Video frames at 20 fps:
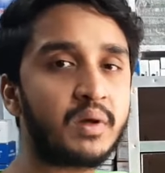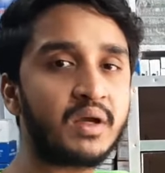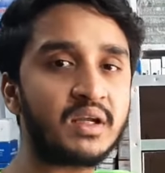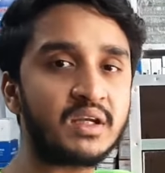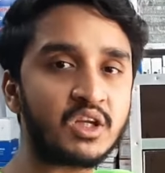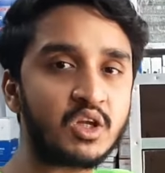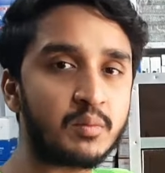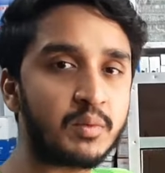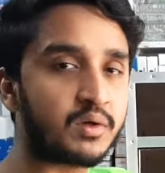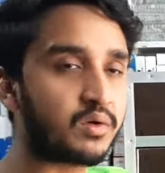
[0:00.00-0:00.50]
বা
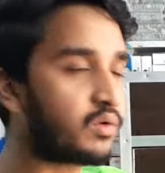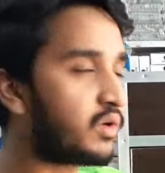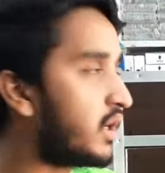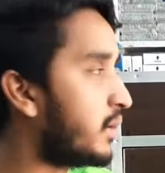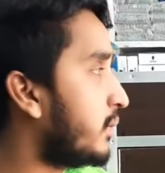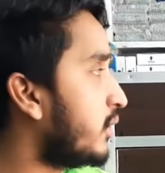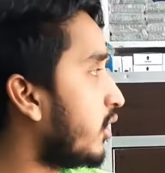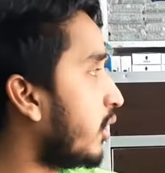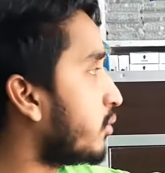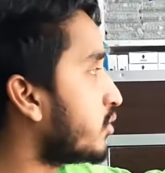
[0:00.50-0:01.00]
ইনকিউবেটর
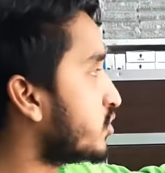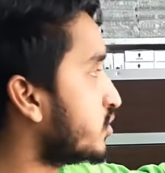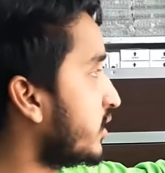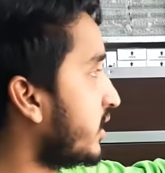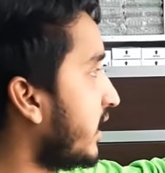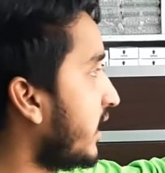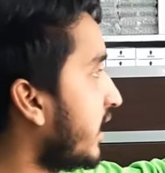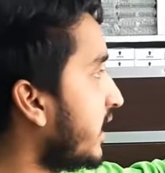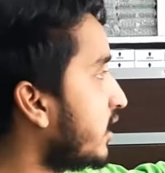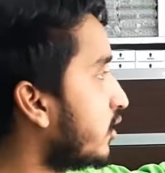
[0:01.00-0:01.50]
নেবেন অবশ্যই
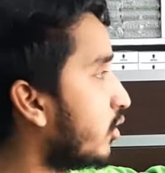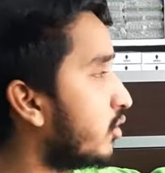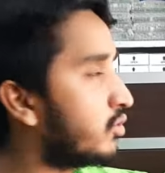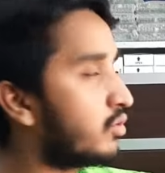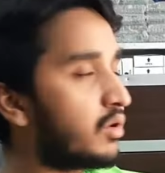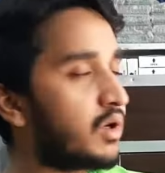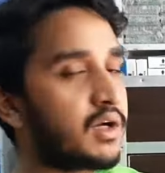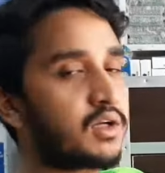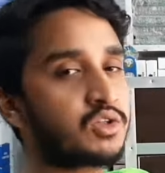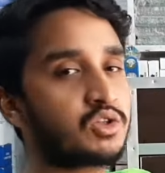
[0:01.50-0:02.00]
এই
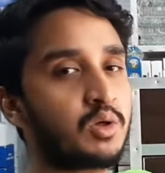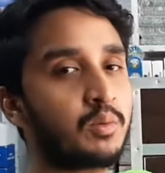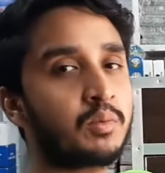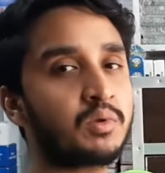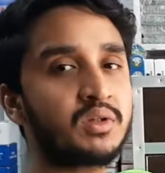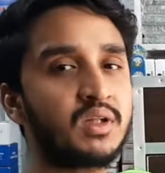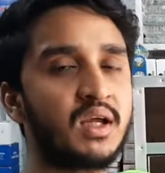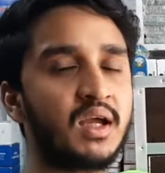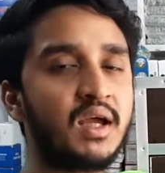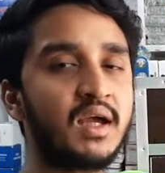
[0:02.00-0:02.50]
কন্ট্রোলারের
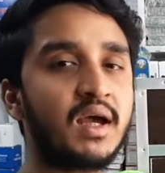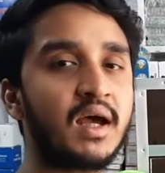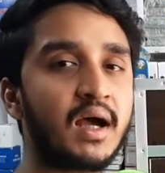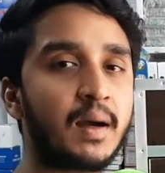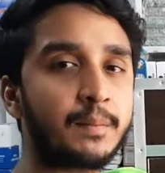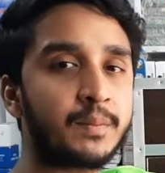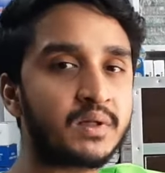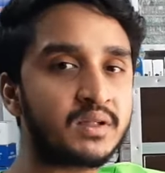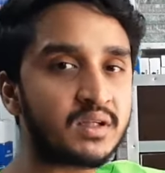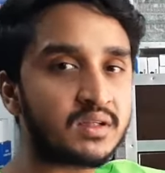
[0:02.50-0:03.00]
সম্বন্ধে
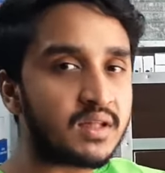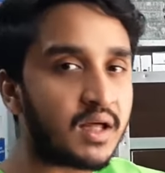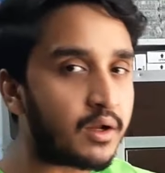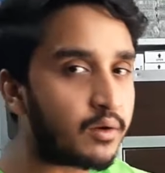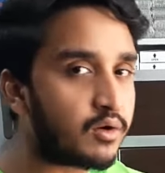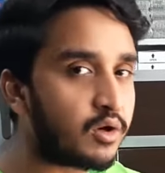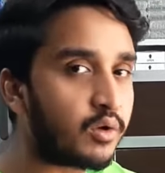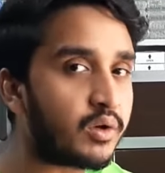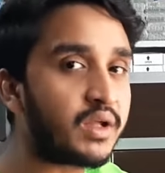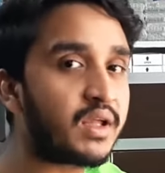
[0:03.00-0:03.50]
আপনাদের
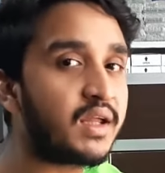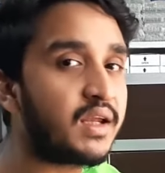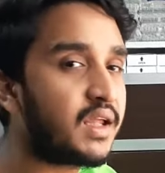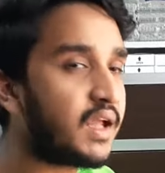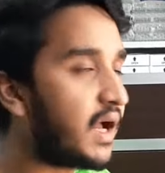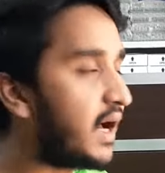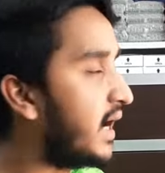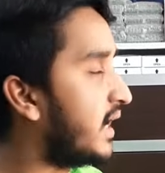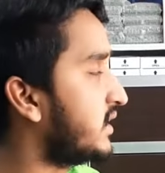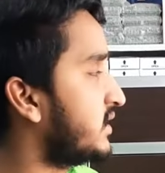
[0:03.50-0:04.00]
ধারণা অনেকেরই
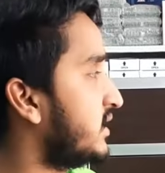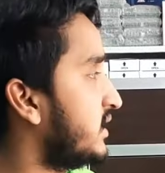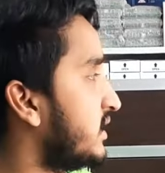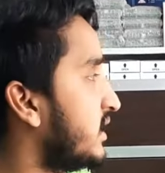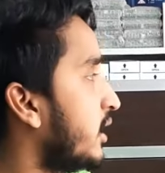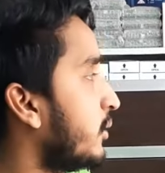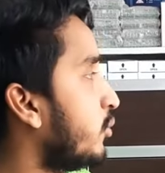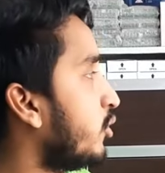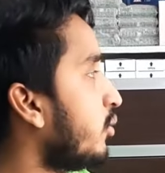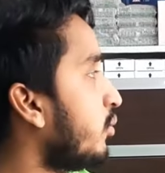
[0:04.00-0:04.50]
আছে
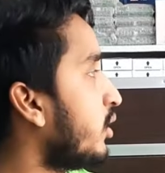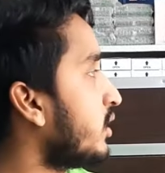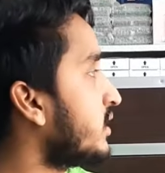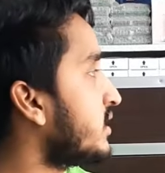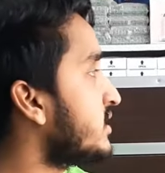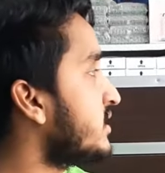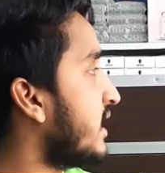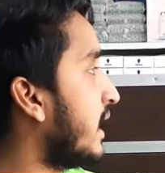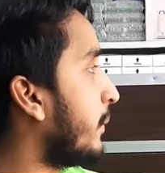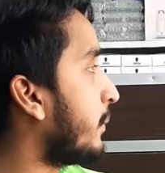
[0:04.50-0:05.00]
তারপরেও
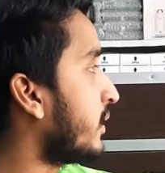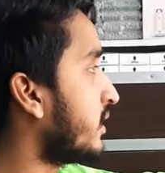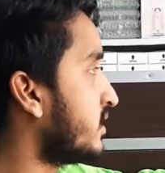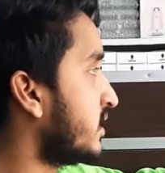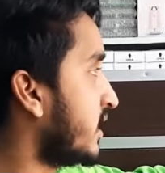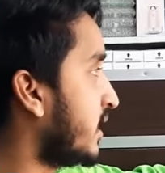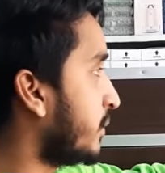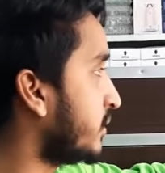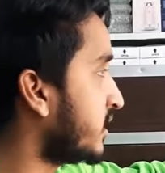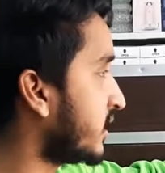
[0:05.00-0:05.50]
বলতেছি আমরা
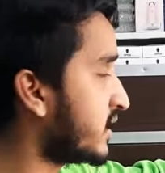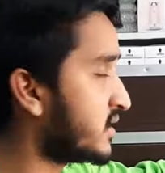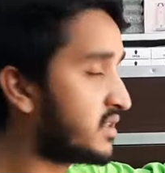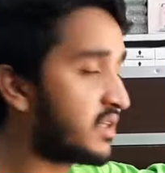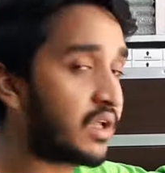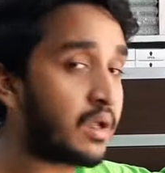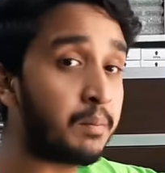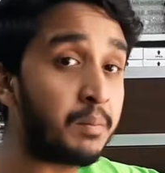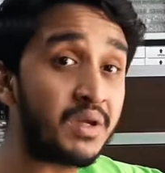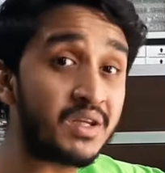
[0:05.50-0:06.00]
যারা আমাদের কাছ
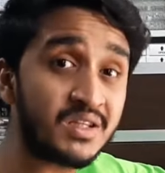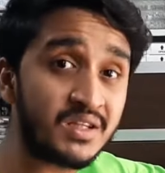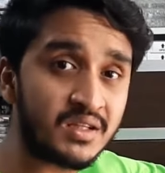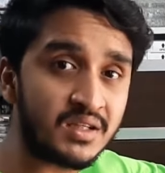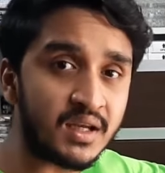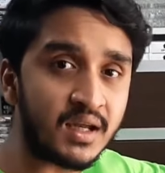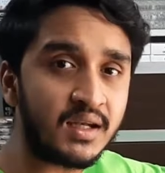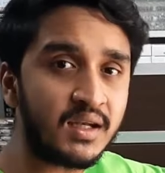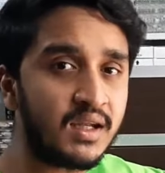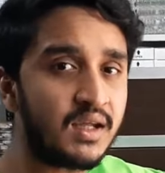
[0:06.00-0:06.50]
থেকে মেশিন
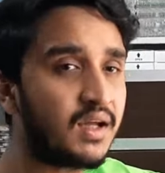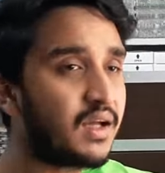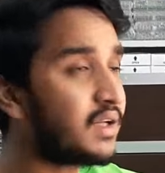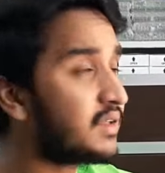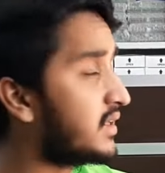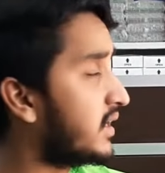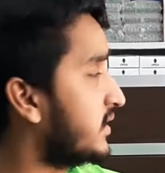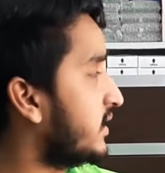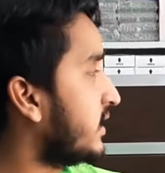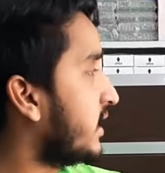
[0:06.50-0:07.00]
নেন
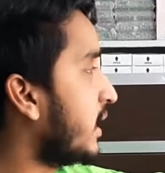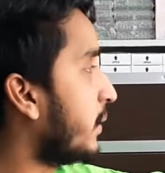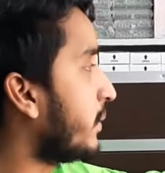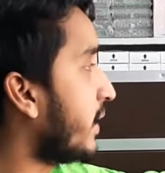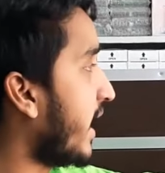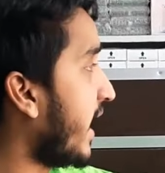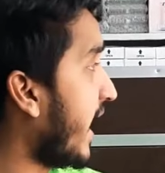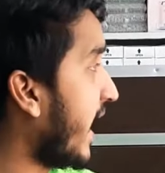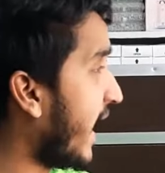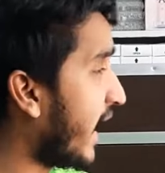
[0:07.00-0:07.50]
তাদেরকে আমরা
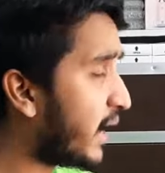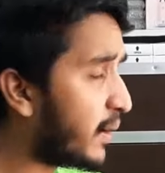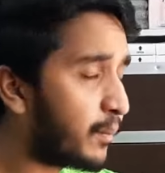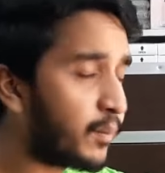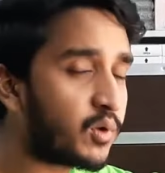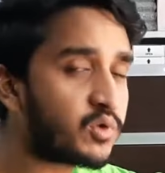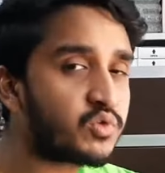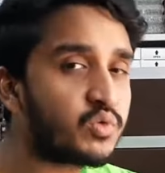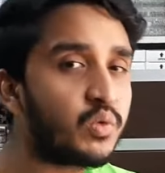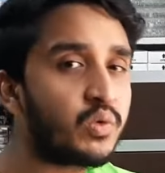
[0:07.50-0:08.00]
এক
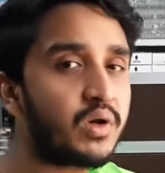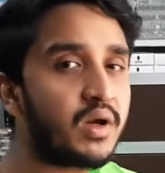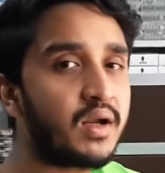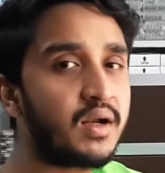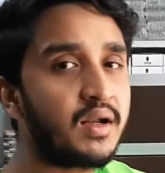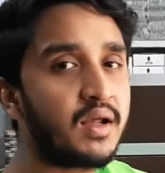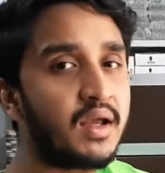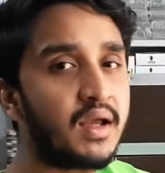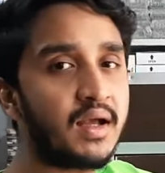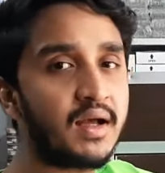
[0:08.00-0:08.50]
বছরের
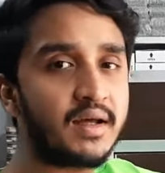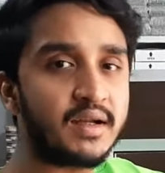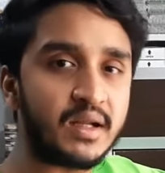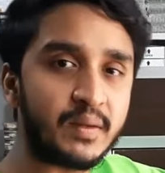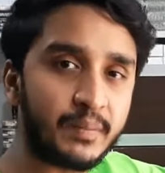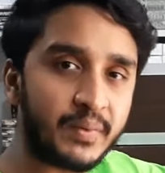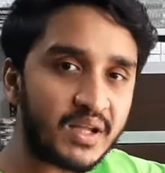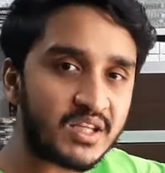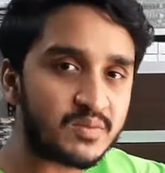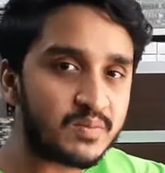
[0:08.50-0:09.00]

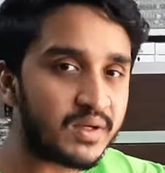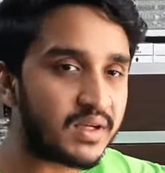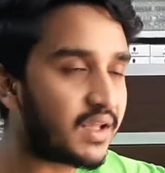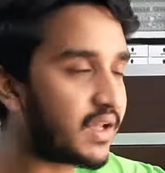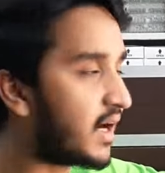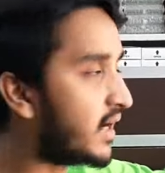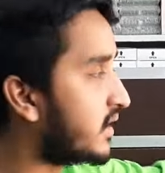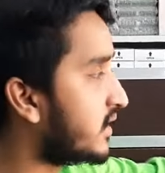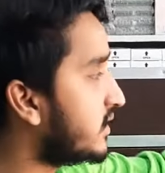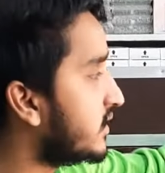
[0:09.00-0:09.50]
রিপ্লেসমেন্ট
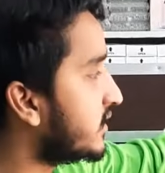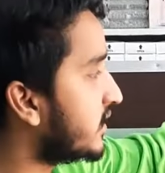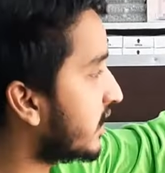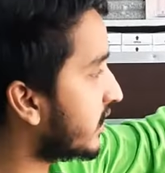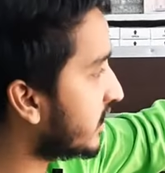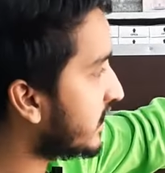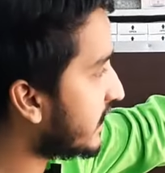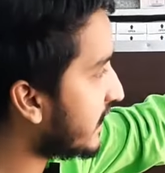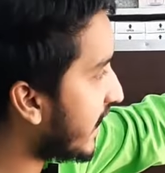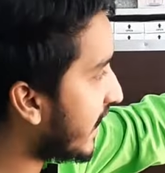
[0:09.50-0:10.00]
গ্যারান্টি দিয়ে
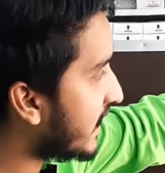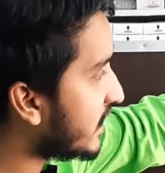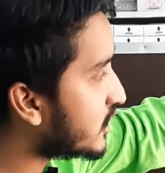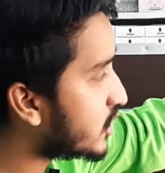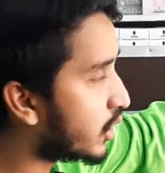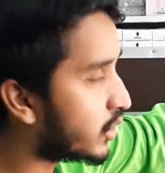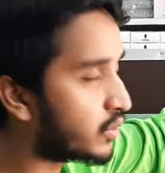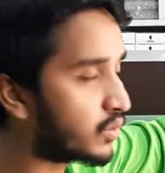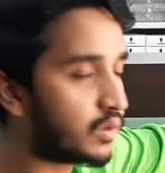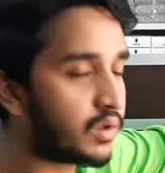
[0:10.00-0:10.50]
থাকি এই
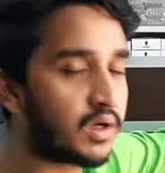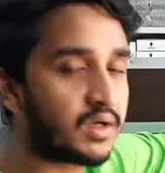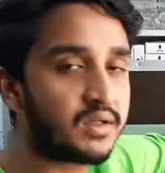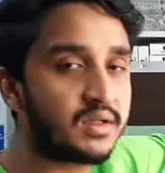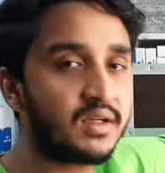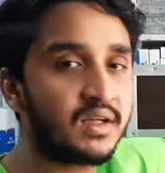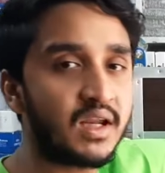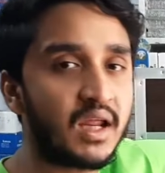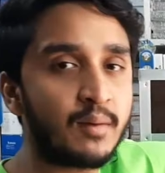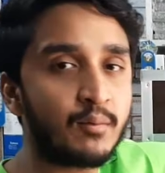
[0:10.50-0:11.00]

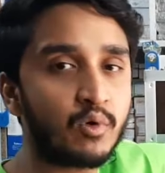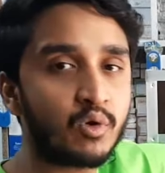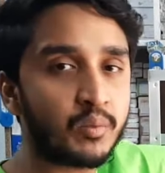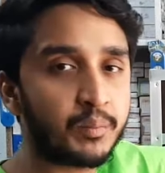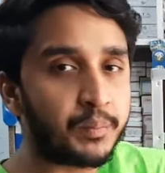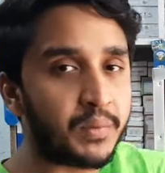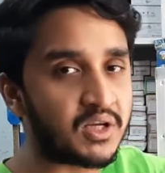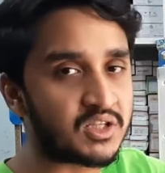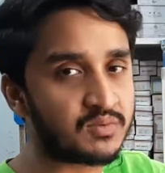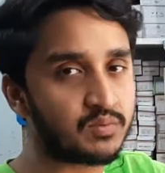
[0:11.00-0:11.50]
কন্ট্রোলারটি এবং
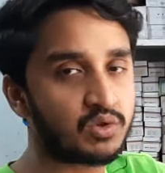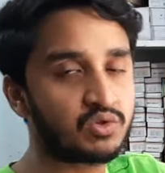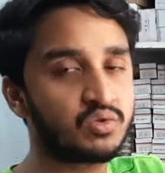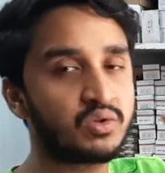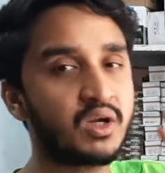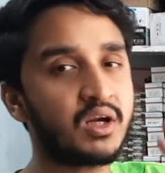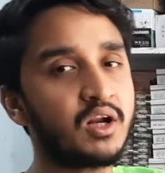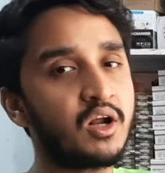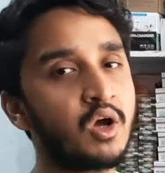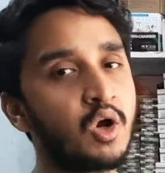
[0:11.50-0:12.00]
পাঁচ
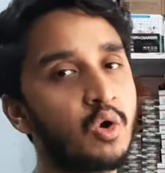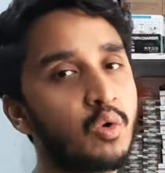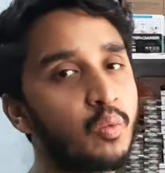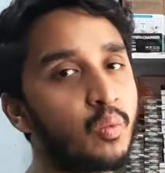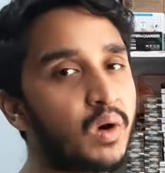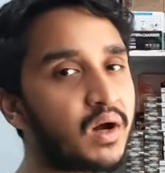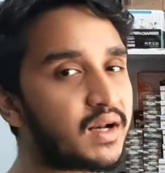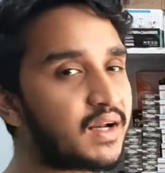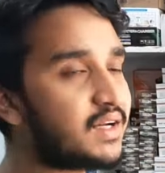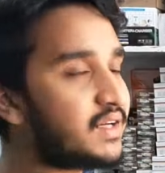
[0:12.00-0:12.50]
বছরের
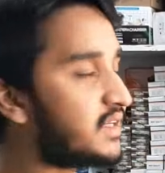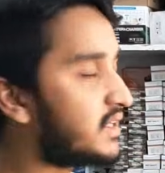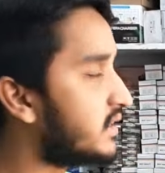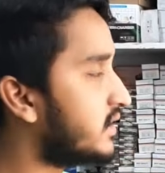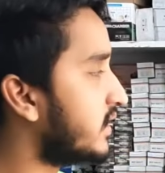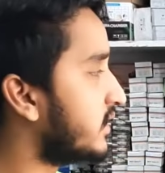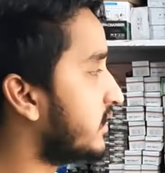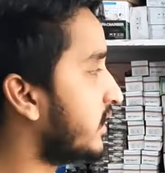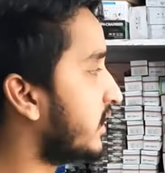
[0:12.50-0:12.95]
ওয়ারেন্টি দিয়ে